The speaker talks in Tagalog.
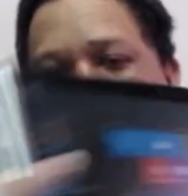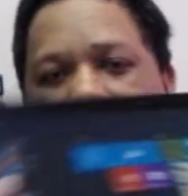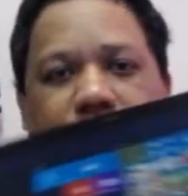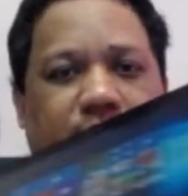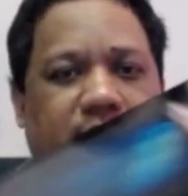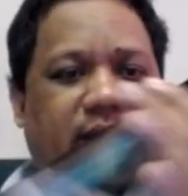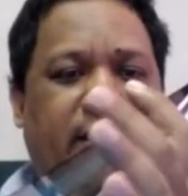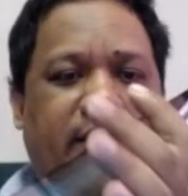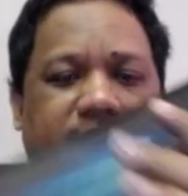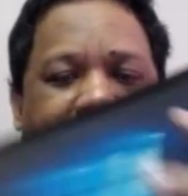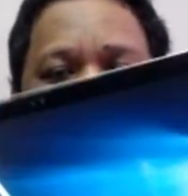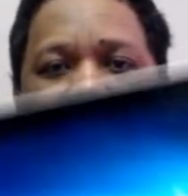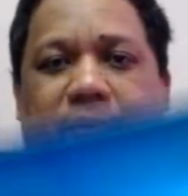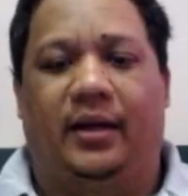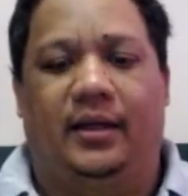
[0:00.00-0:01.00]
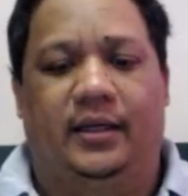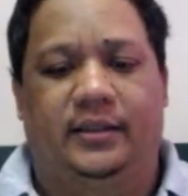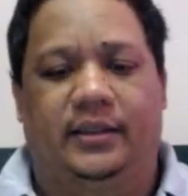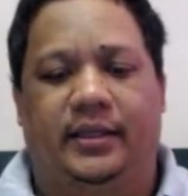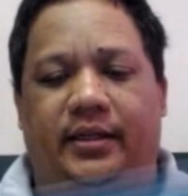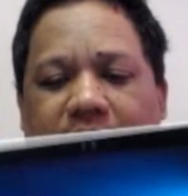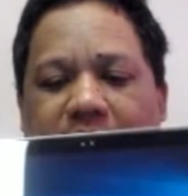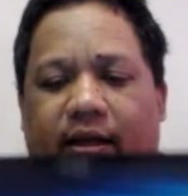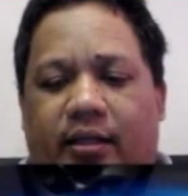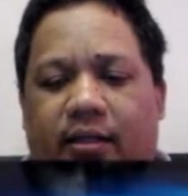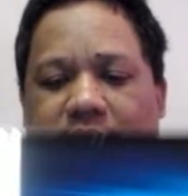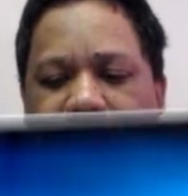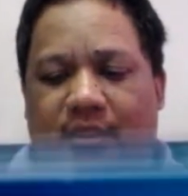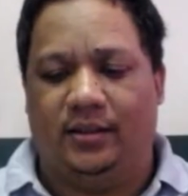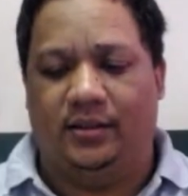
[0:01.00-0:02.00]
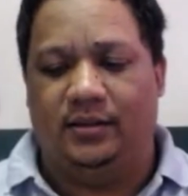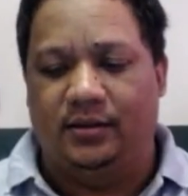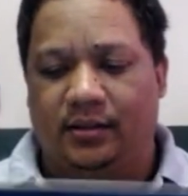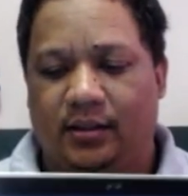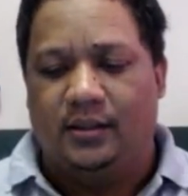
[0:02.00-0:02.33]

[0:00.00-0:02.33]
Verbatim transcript: Actually guys, napakaganda niya. Naiingit ako.